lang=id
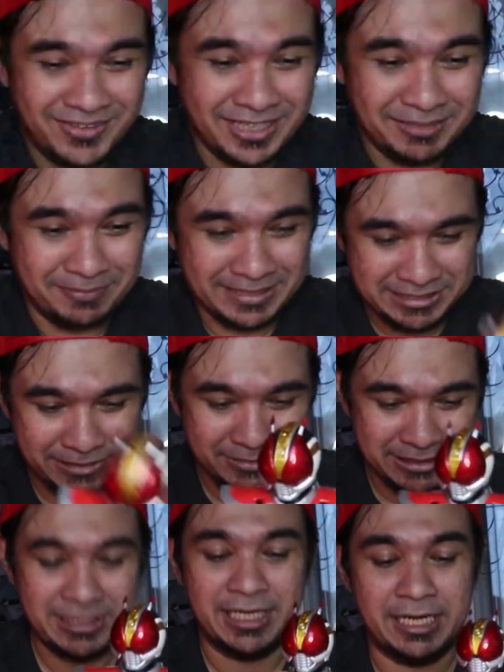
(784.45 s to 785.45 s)
Oke, okay, pasti
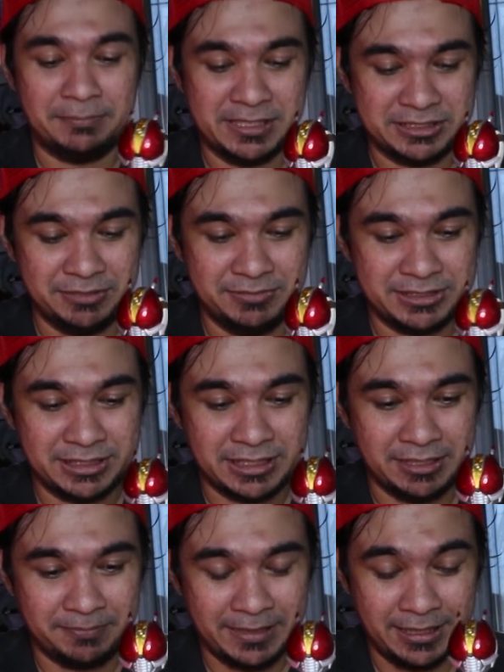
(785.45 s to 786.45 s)
bisa lah, pasti bisa
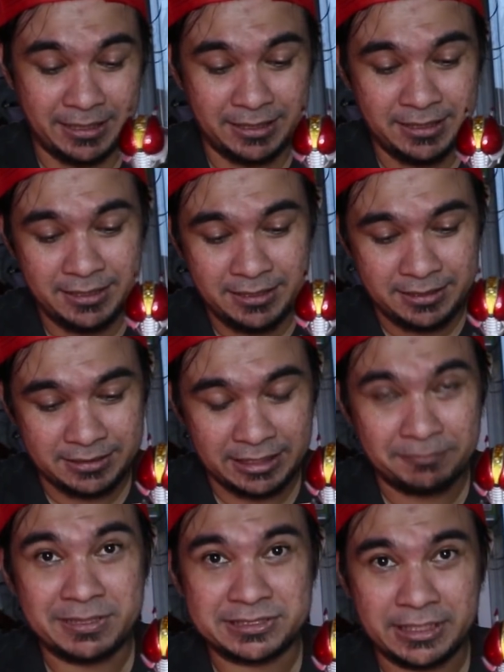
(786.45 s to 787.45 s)
tanpa
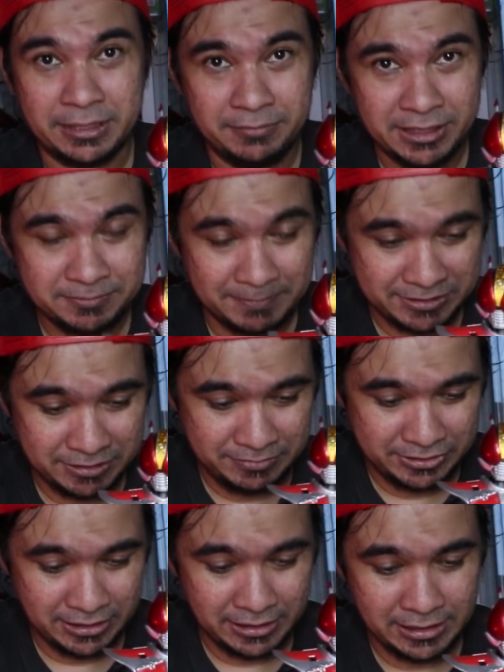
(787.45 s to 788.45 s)
tanpa stand base pasti
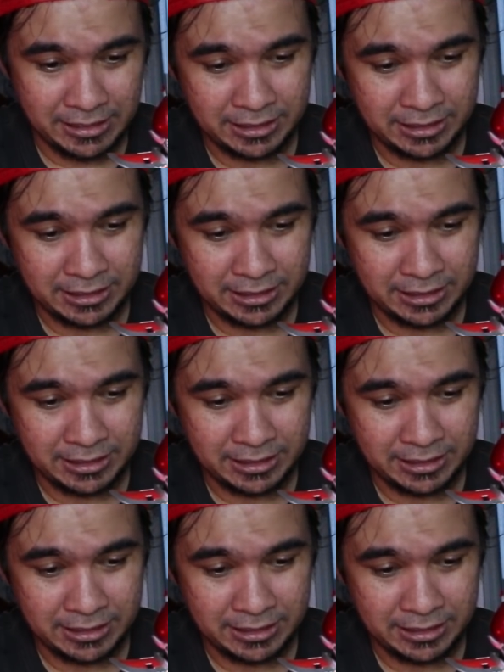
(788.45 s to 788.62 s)
bisa lah.